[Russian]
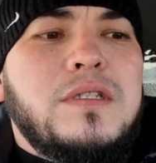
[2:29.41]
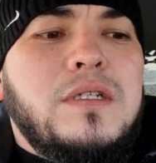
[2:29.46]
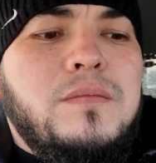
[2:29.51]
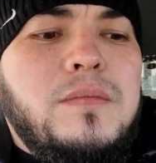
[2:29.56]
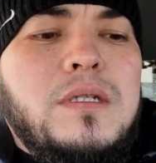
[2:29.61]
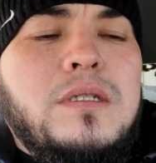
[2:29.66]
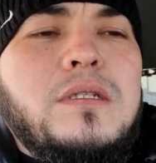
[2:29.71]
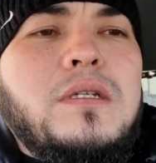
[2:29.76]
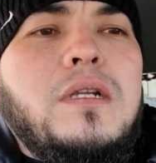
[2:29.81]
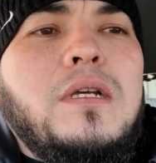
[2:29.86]

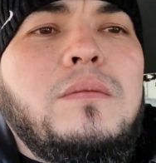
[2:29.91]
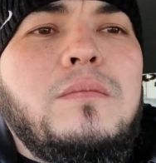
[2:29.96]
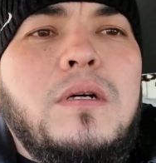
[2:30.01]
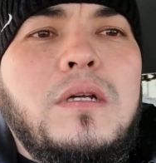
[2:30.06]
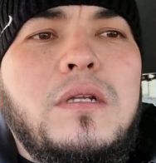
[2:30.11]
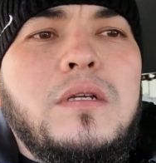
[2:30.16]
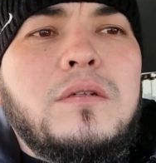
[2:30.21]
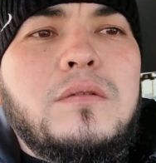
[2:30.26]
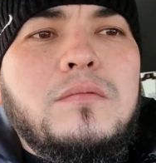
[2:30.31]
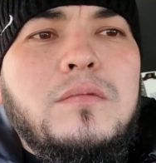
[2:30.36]
Всем
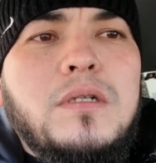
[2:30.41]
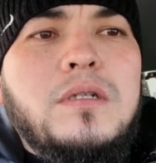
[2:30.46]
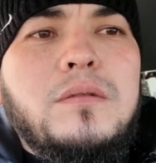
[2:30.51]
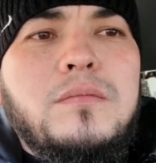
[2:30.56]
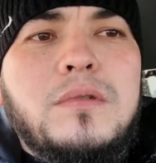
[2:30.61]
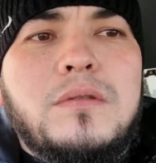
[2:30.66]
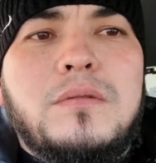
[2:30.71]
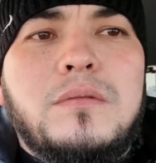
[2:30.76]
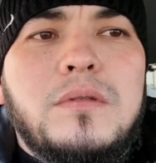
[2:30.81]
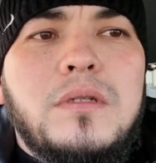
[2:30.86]
ассаламу алейкум,
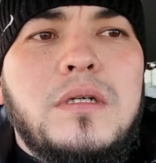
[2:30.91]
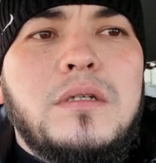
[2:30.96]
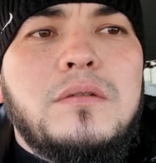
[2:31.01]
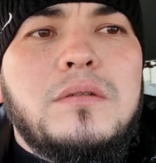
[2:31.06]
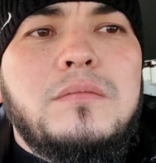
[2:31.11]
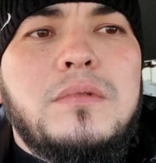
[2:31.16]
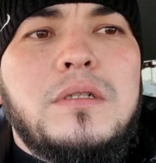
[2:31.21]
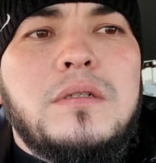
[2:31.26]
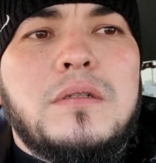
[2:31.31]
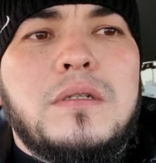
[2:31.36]

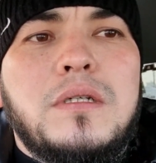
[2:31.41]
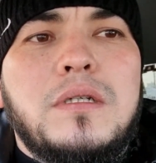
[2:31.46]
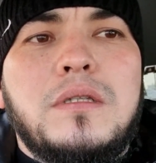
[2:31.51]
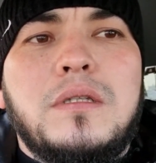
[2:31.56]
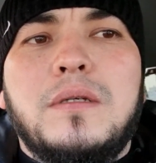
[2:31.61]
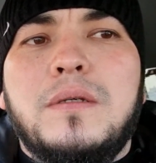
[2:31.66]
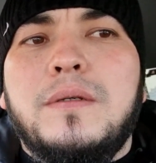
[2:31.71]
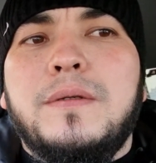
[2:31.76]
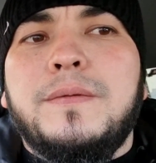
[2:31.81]
рахматуллахи баракат.